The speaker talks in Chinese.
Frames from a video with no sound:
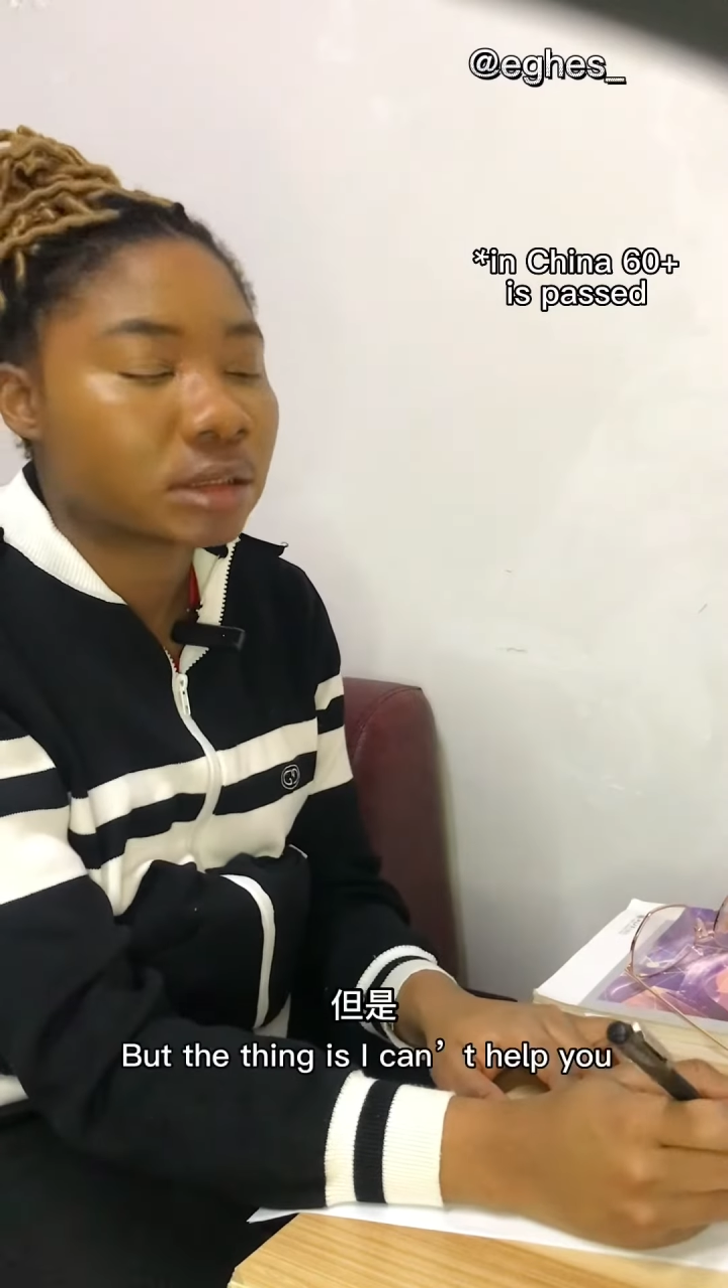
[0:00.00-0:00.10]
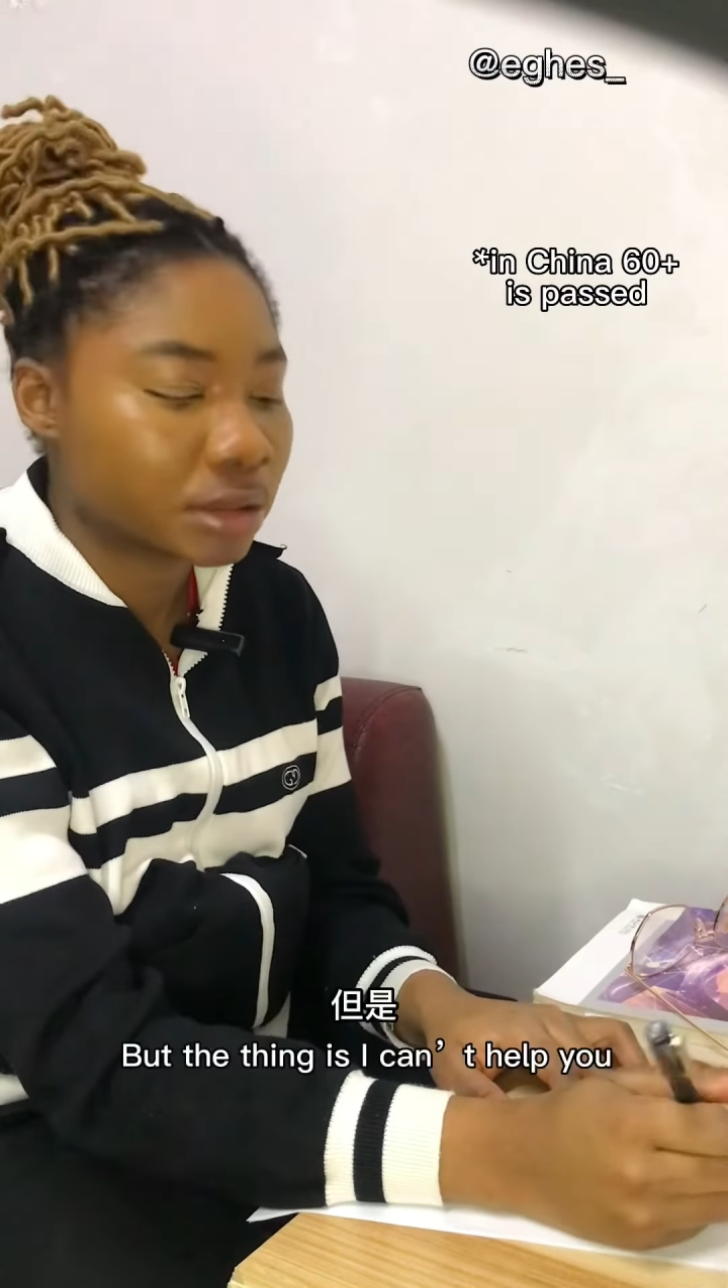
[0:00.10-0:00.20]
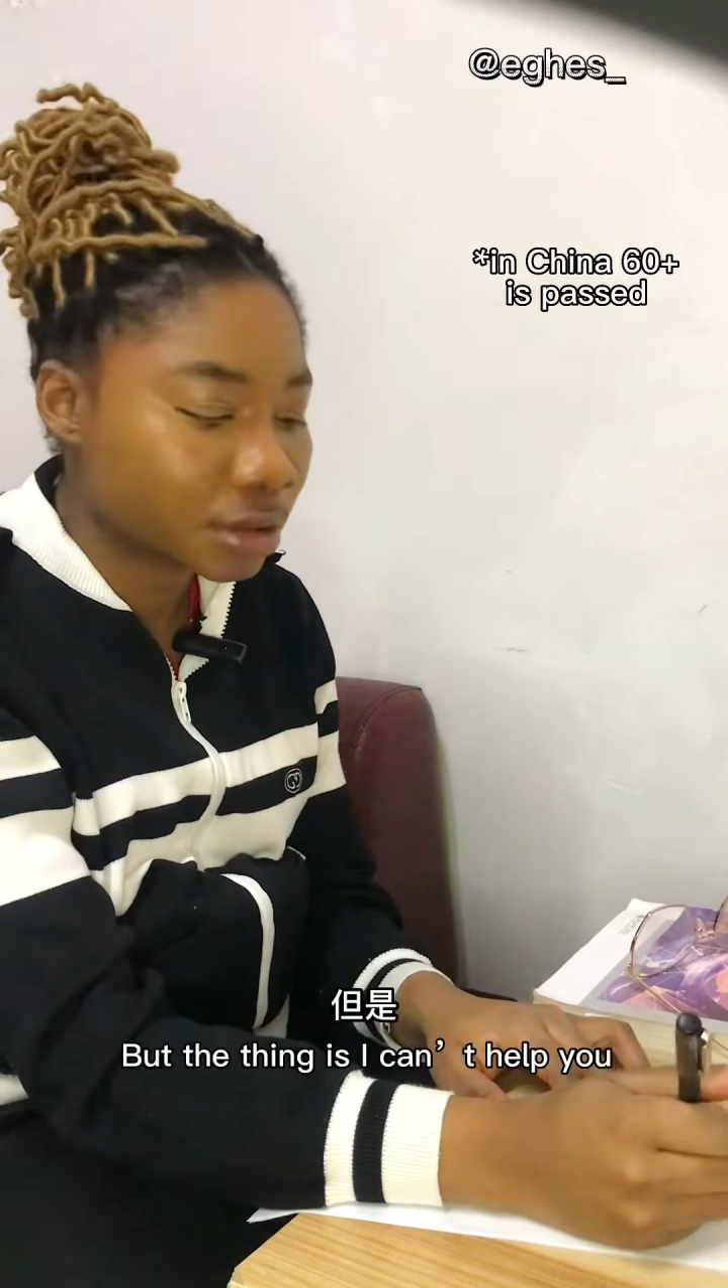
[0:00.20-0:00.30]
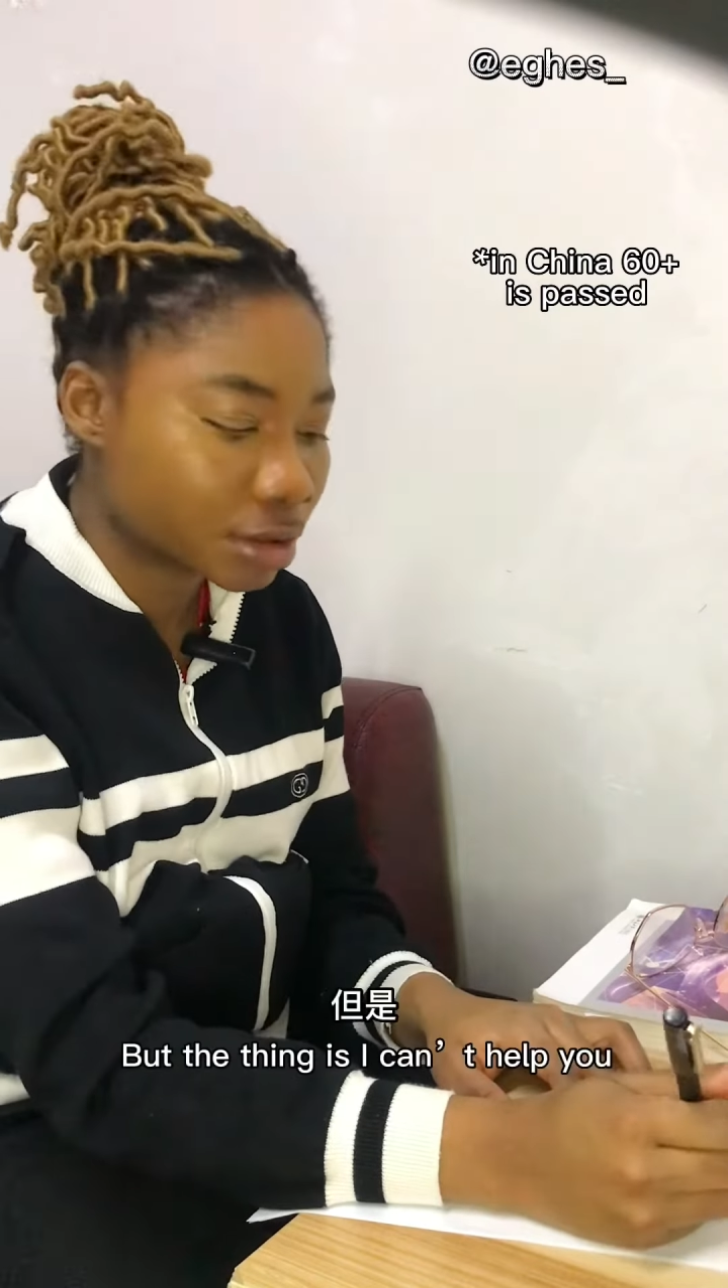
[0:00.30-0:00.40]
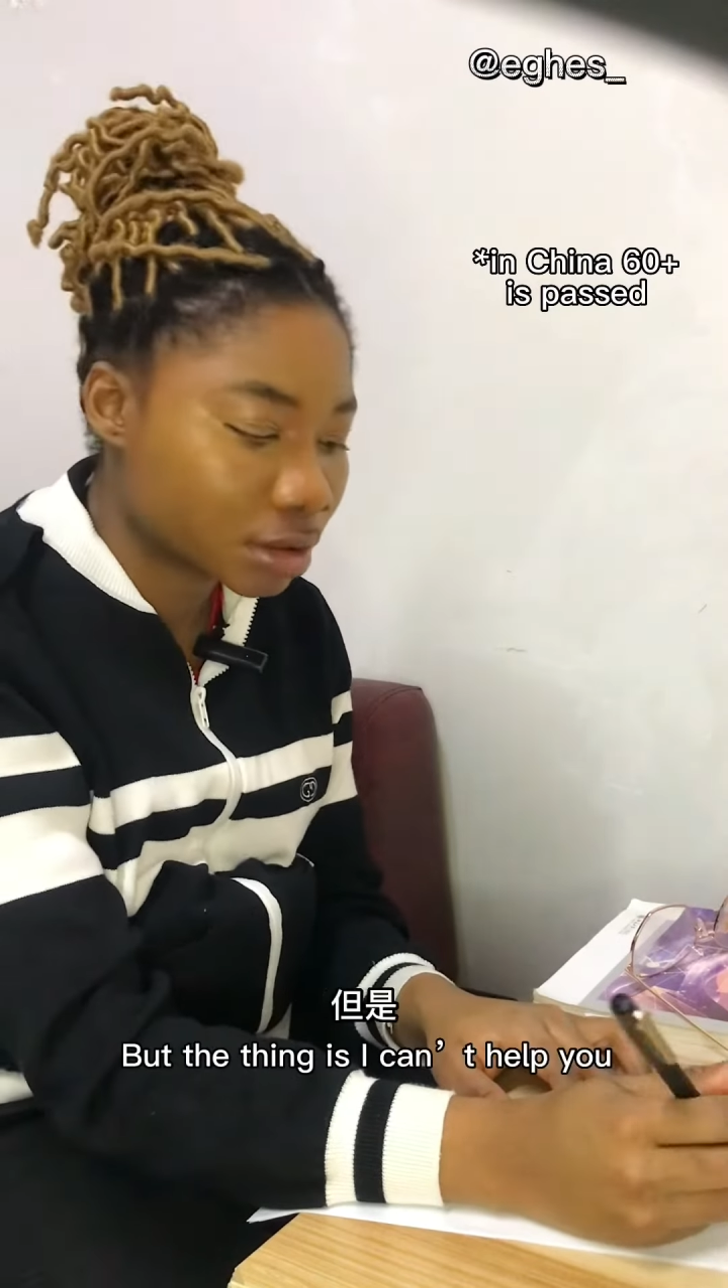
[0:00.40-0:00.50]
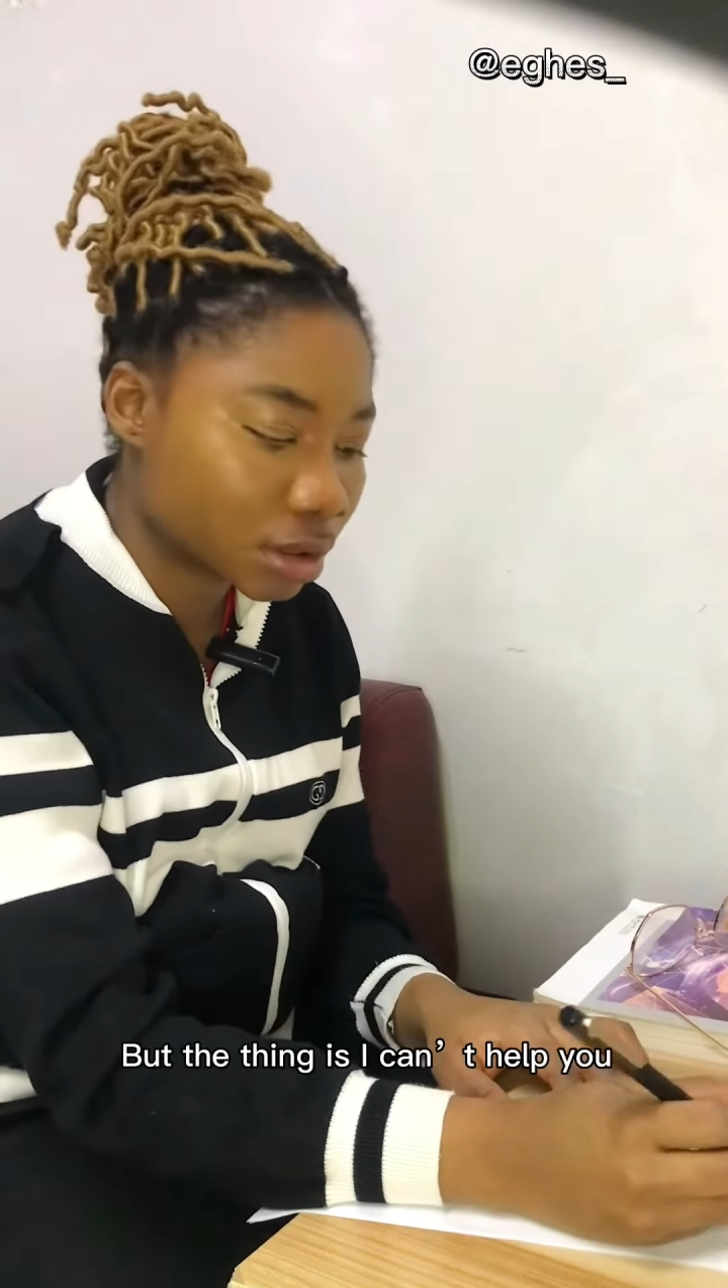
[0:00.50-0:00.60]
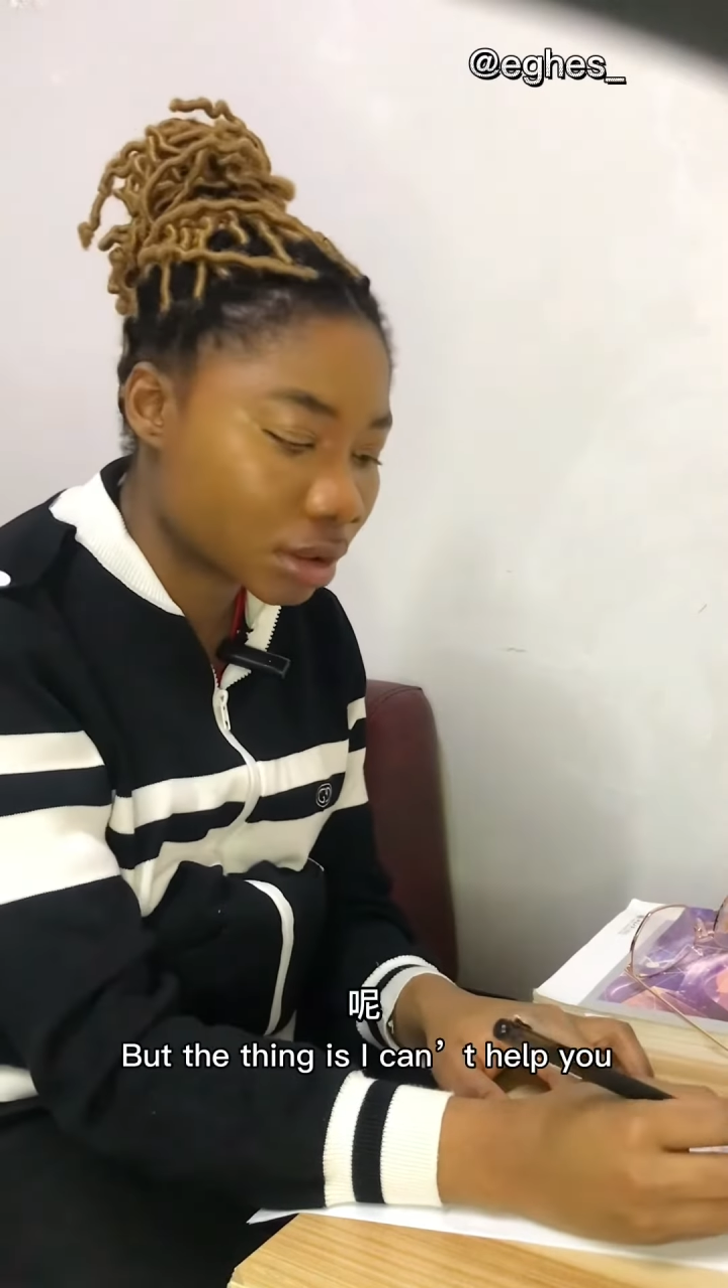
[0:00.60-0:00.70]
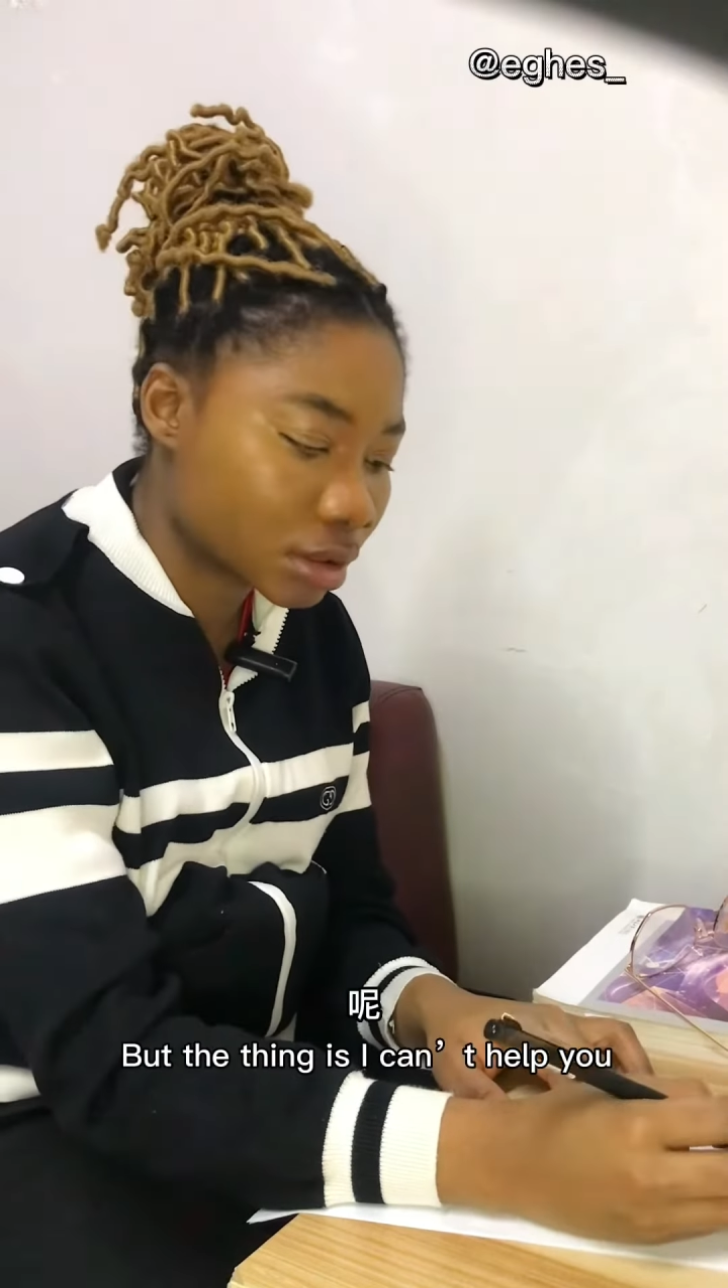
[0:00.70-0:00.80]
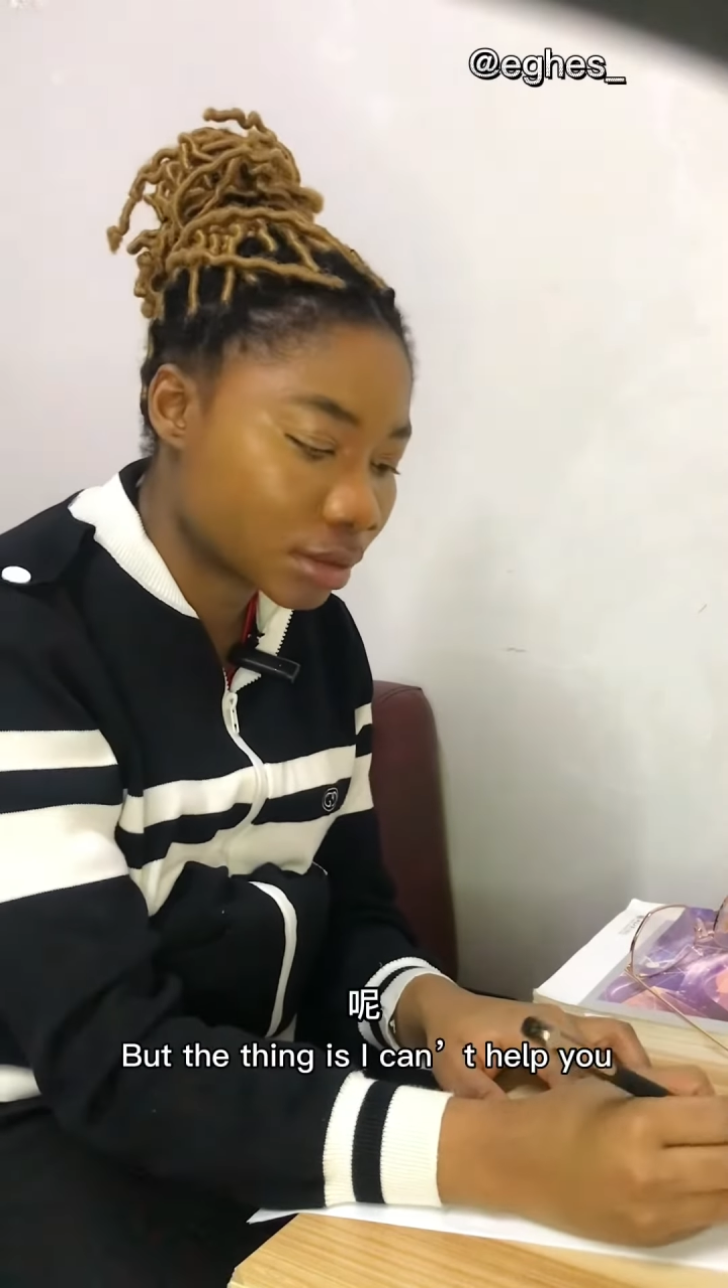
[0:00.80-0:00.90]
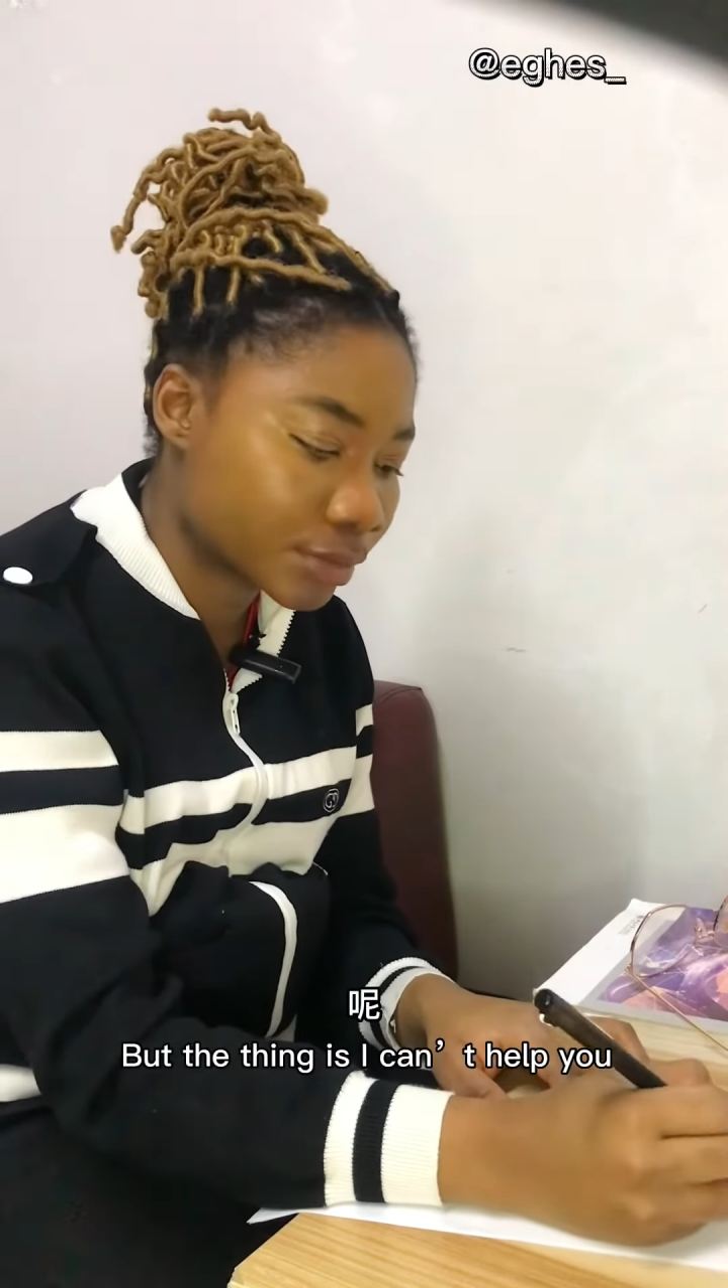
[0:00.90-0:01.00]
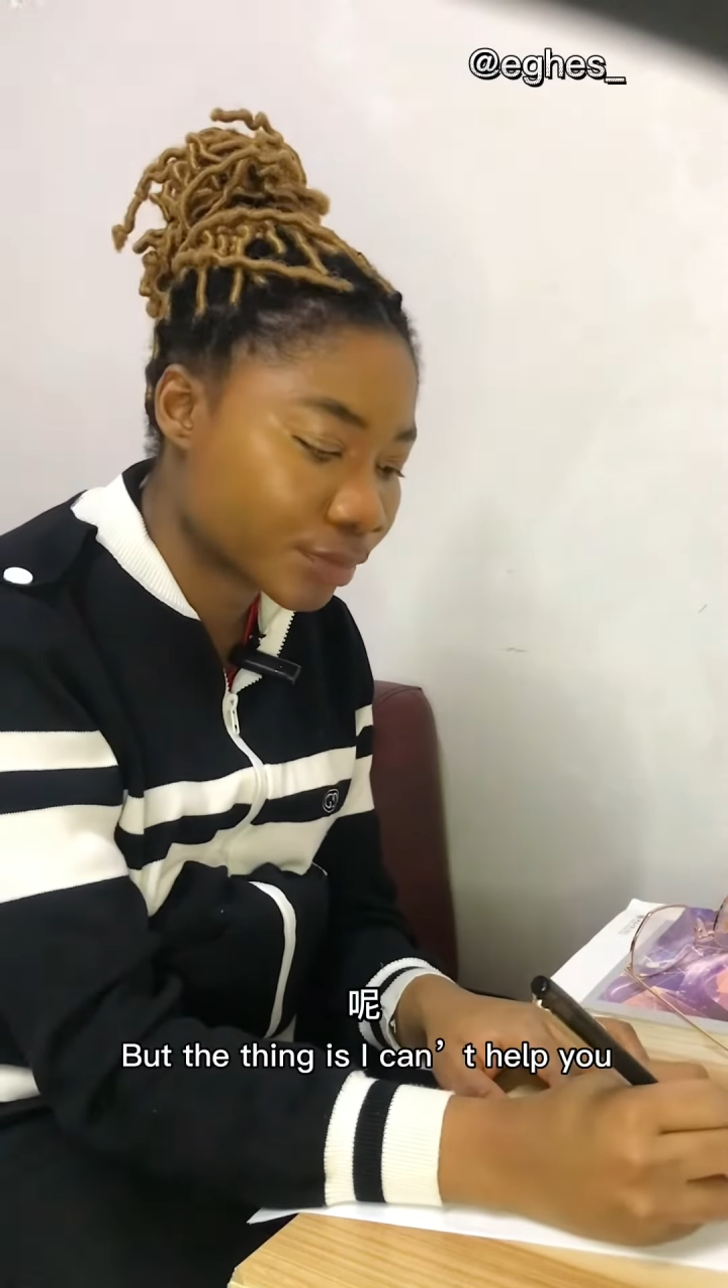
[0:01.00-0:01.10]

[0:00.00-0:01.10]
但是呢，